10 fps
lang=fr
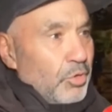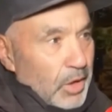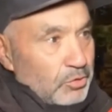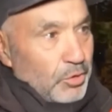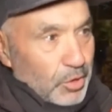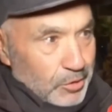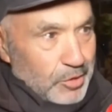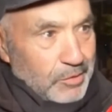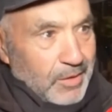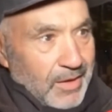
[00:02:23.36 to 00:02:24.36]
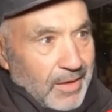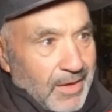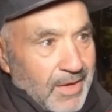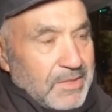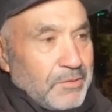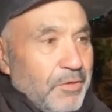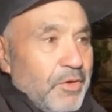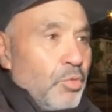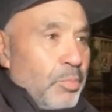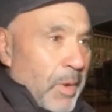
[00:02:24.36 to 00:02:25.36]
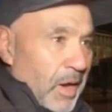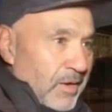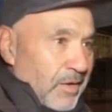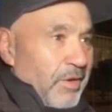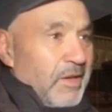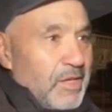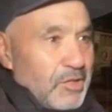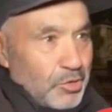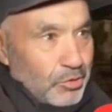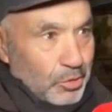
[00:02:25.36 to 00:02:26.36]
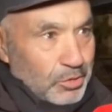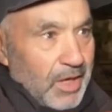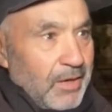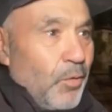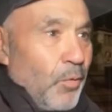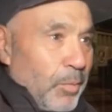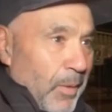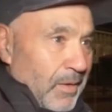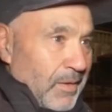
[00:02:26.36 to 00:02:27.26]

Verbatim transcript: on attend le résultat. Est-ce vrai ou pas, l'évacuation totale ou pas